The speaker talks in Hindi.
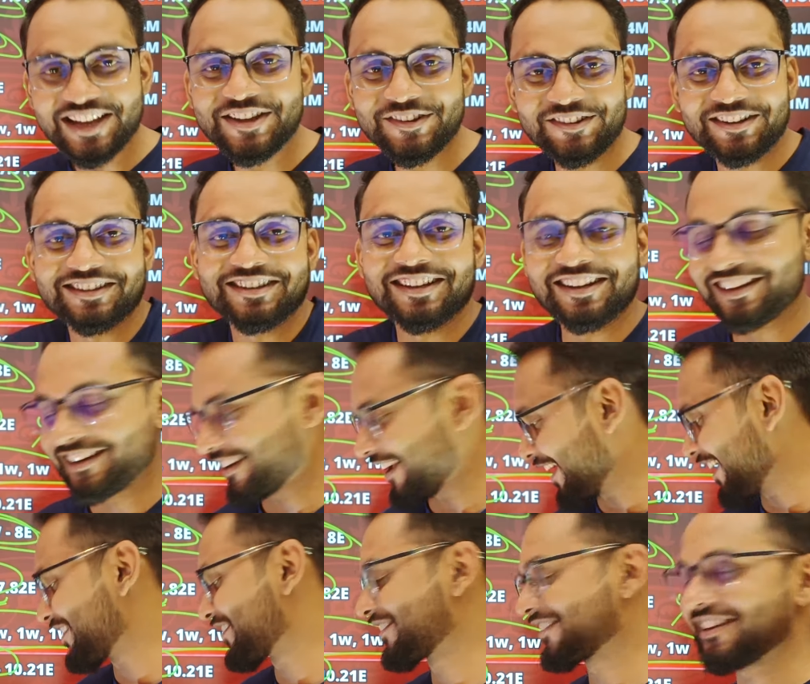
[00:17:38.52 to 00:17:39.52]
सही बता रहे
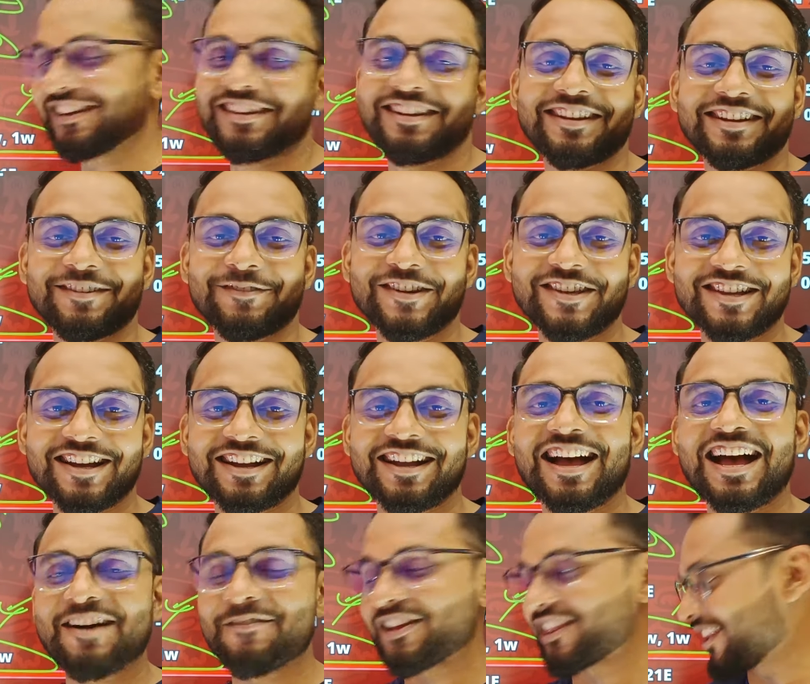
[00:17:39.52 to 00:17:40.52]
कहाँ जरूरत लेने का भैया
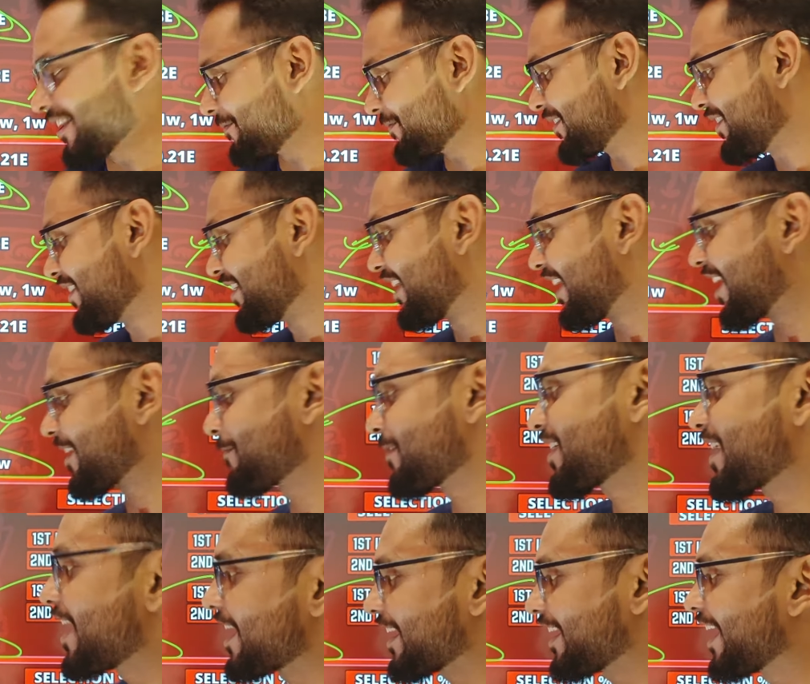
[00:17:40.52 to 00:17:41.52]
कहाँ मतलब
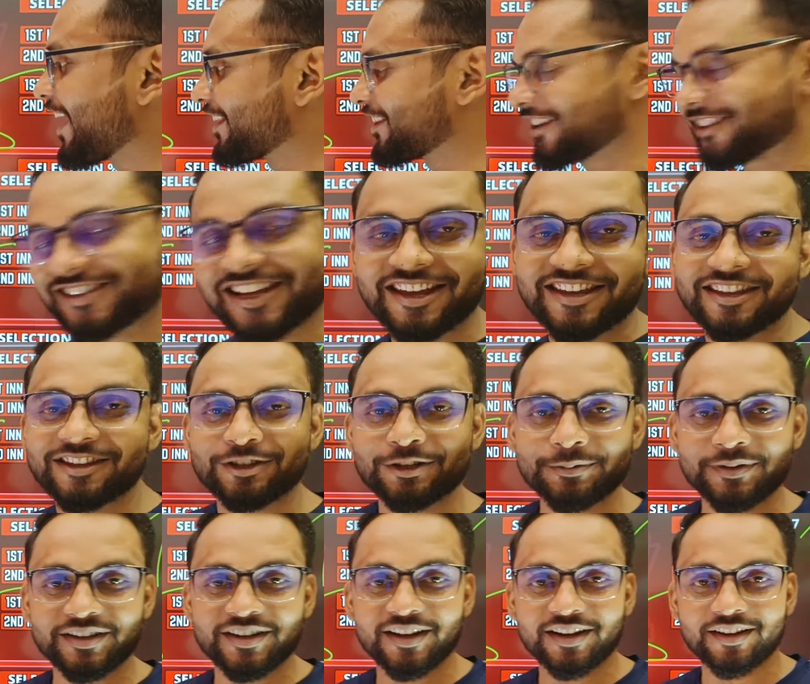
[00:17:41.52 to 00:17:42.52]
अकबका के हाथ चाहिए
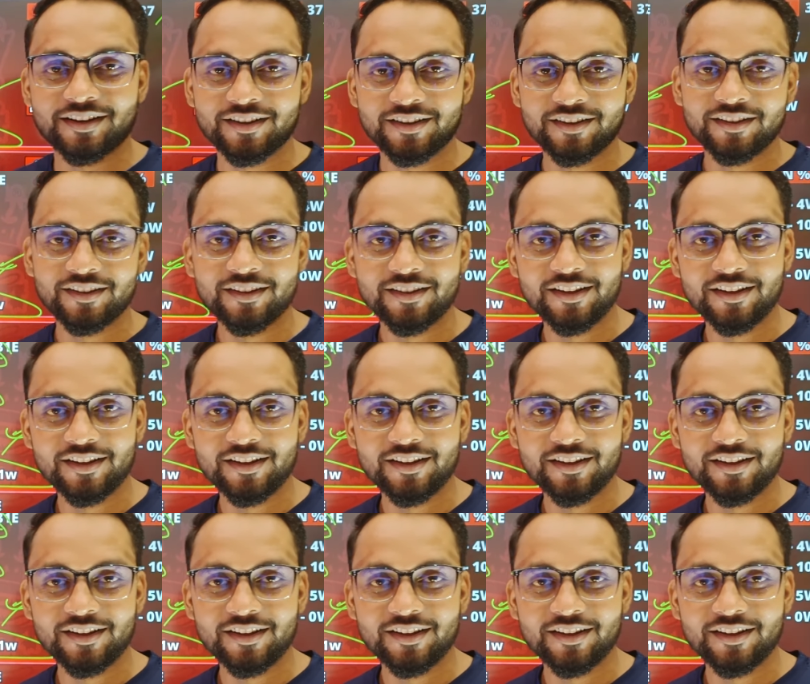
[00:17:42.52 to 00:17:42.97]
दो विकेट